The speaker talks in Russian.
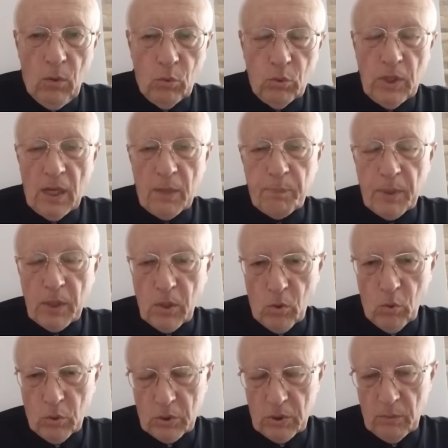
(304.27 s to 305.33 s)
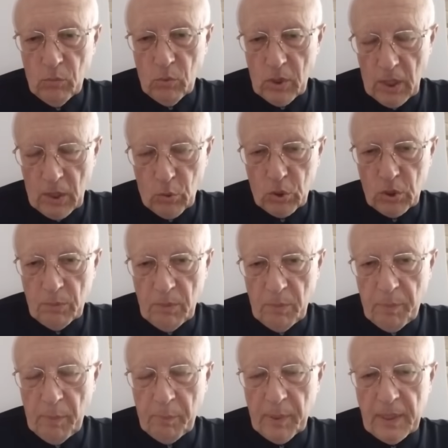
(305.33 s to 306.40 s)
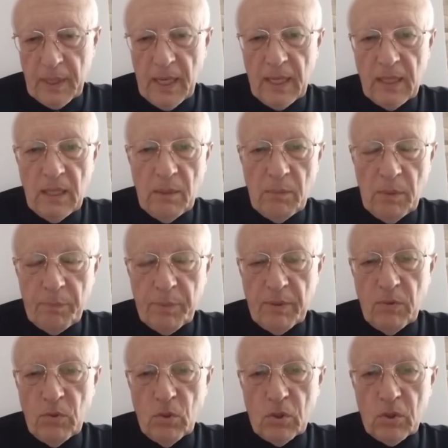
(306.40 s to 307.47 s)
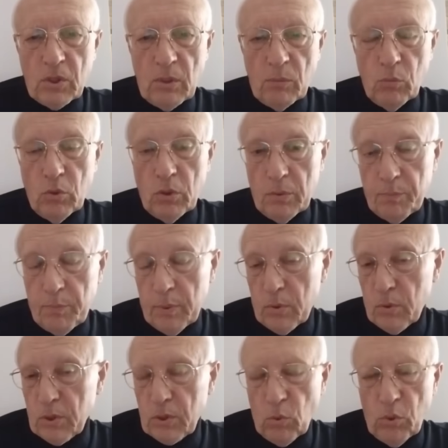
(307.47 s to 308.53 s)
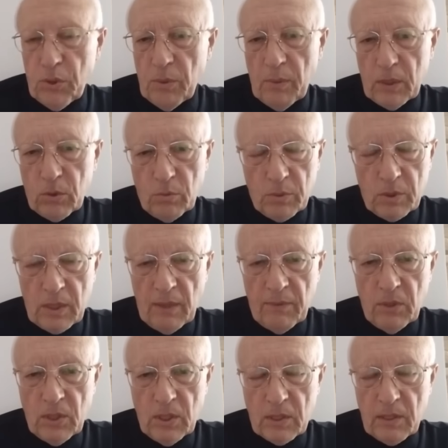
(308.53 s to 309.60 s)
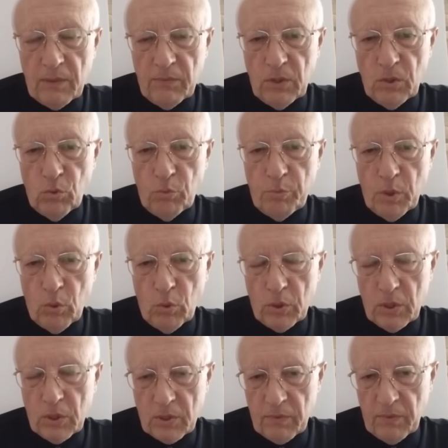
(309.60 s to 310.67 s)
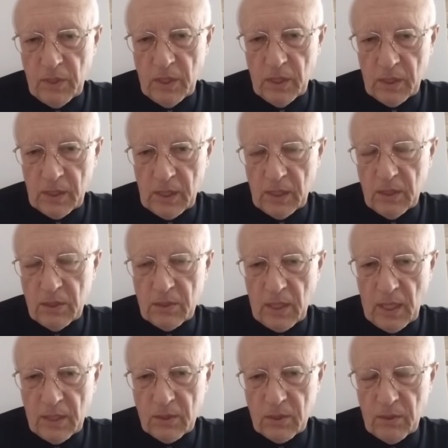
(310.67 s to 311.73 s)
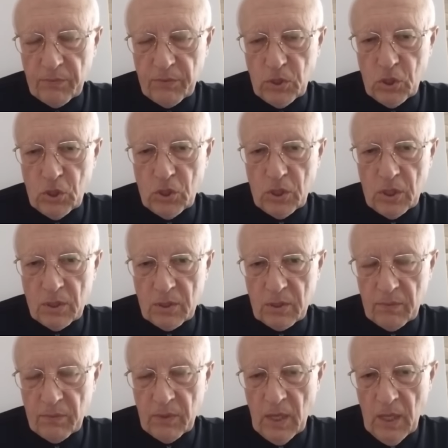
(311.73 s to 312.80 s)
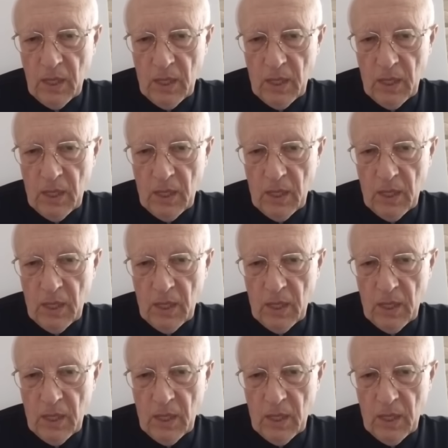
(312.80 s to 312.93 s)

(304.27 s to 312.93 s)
Удар по Грозному хорошими попаданиями приведет к тому и просто ультиматум ставить. Если вы не уберете своих дагестанцев и чеченцев